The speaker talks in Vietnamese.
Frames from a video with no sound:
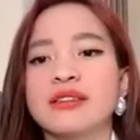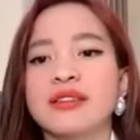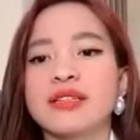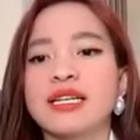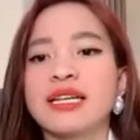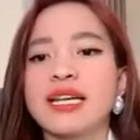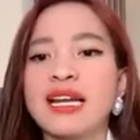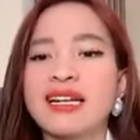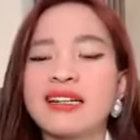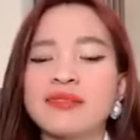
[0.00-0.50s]

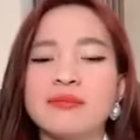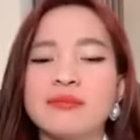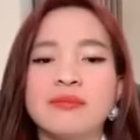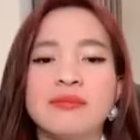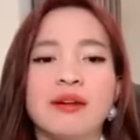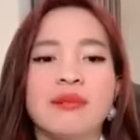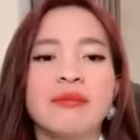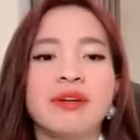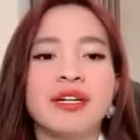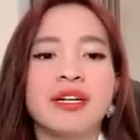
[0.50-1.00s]
cái cách
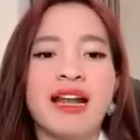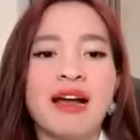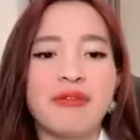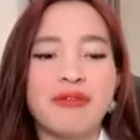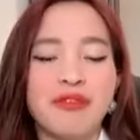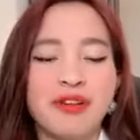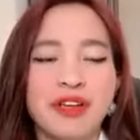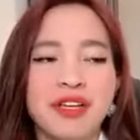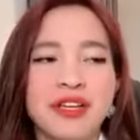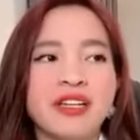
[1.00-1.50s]
mà mình
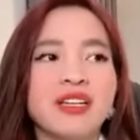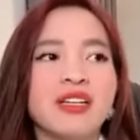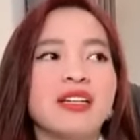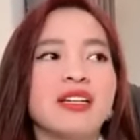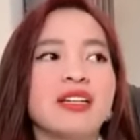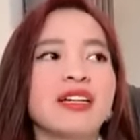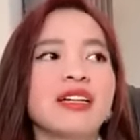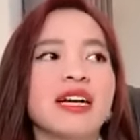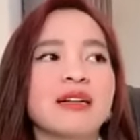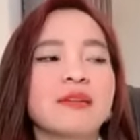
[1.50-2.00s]
làm việc,
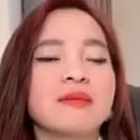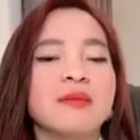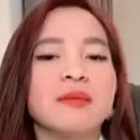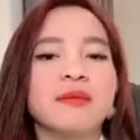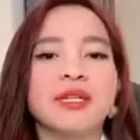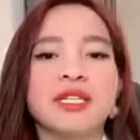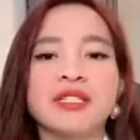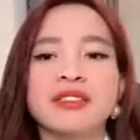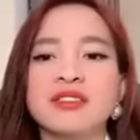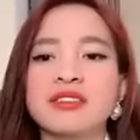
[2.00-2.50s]
cái cách mà
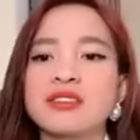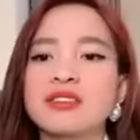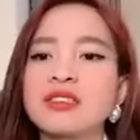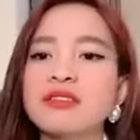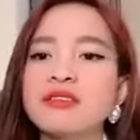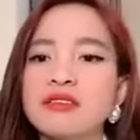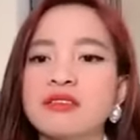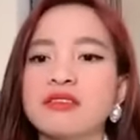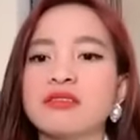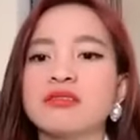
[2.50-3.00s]
mình
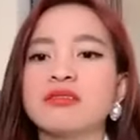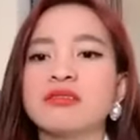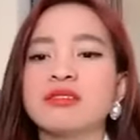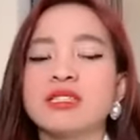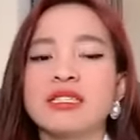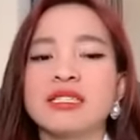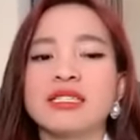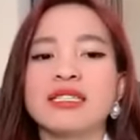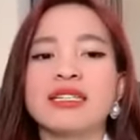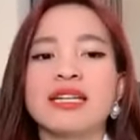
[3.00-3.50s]
tư tưởng,
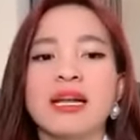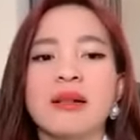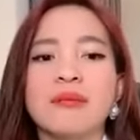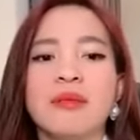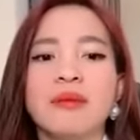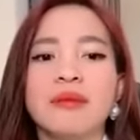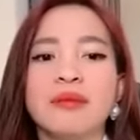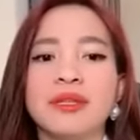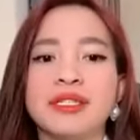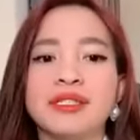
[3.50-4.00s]
cái cách
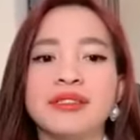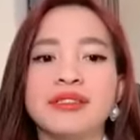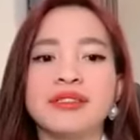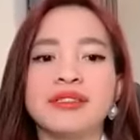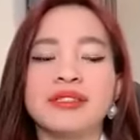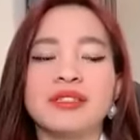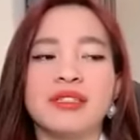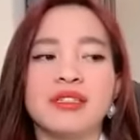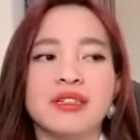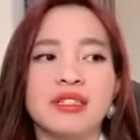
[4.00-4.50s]
mà mình
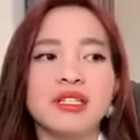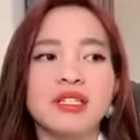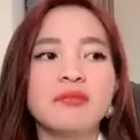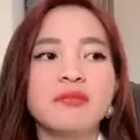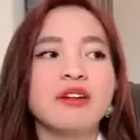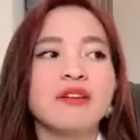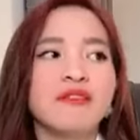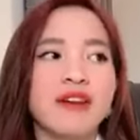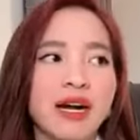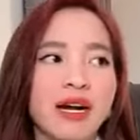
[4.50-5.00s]

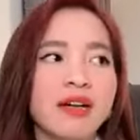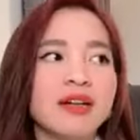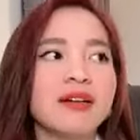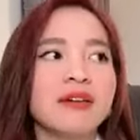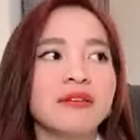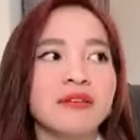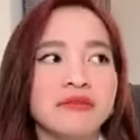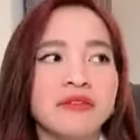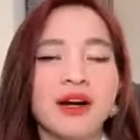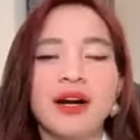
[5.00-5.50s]
nhưng mà vẫn
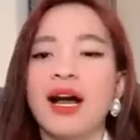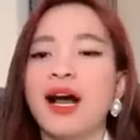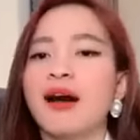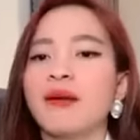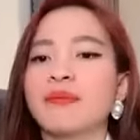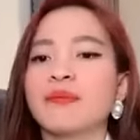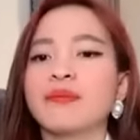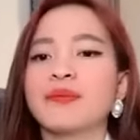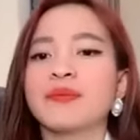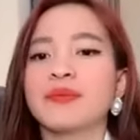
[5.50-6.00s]
vẫn
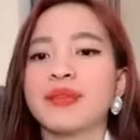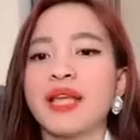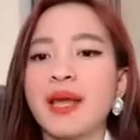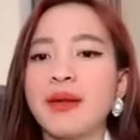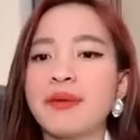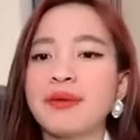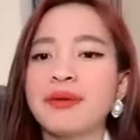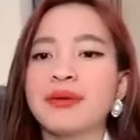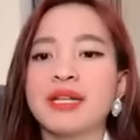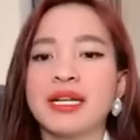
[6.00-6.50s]
học
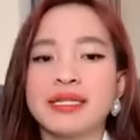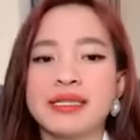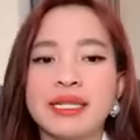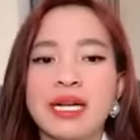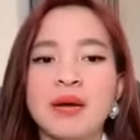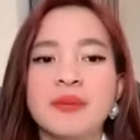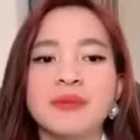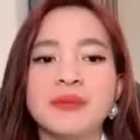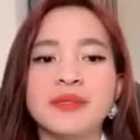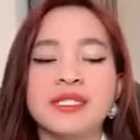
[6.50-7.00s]
theo người thành
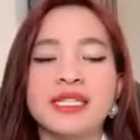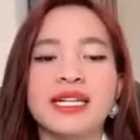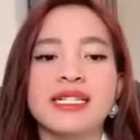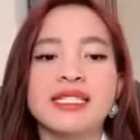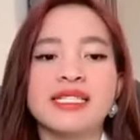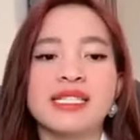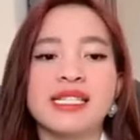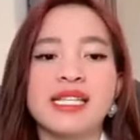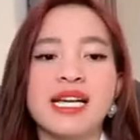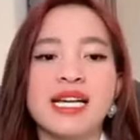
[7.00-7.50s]
công
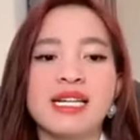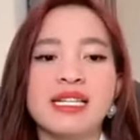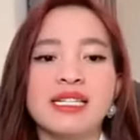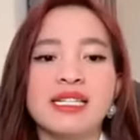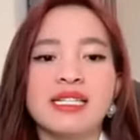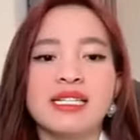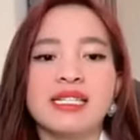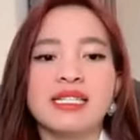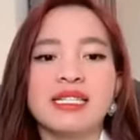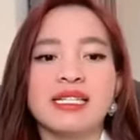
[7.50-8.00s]
anh chị ha.
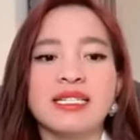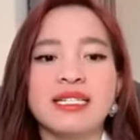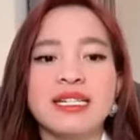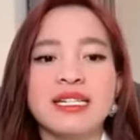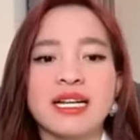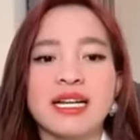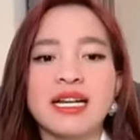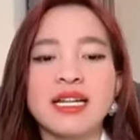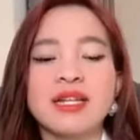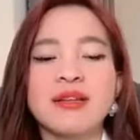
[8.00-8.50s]
Đây
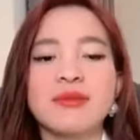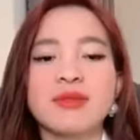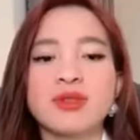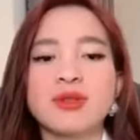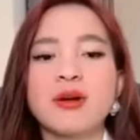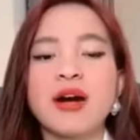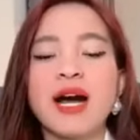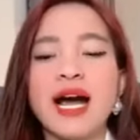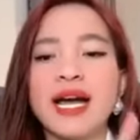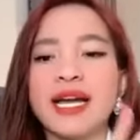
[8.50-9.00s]
là cái điều
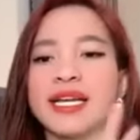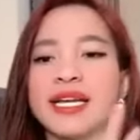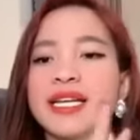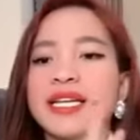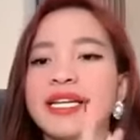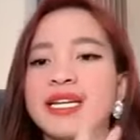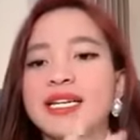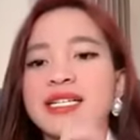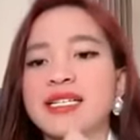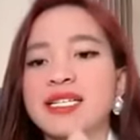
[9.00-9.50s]
số hai,
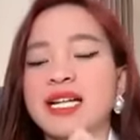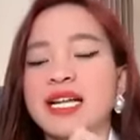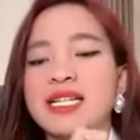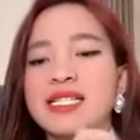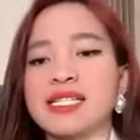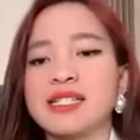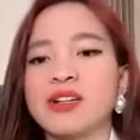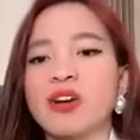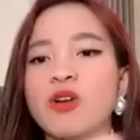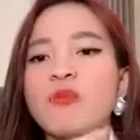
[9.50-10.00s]
chứ là anh
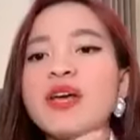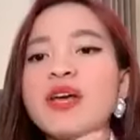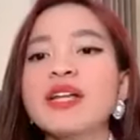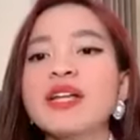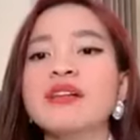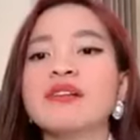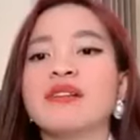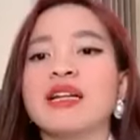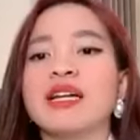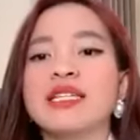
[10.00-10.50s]
chị có
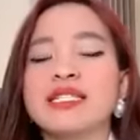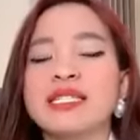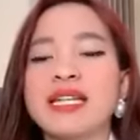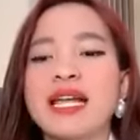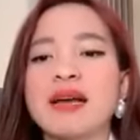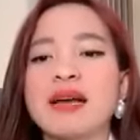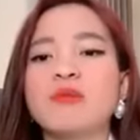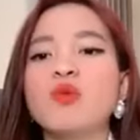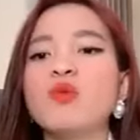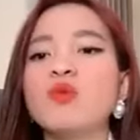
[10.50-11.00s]
biết được là chị
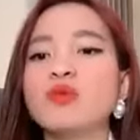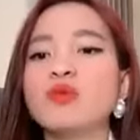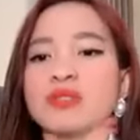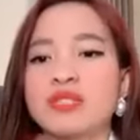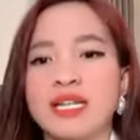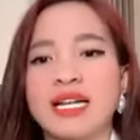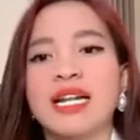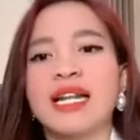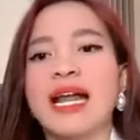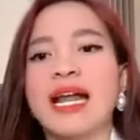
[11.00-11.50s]
đang muốn
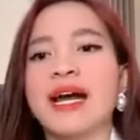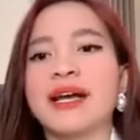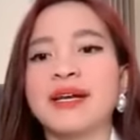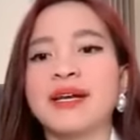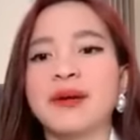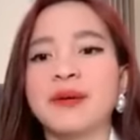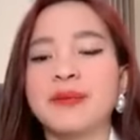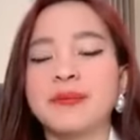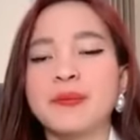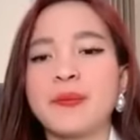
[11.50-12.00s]
trở thành ai
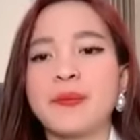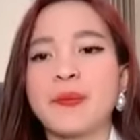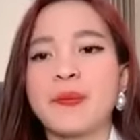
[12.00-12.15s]
không?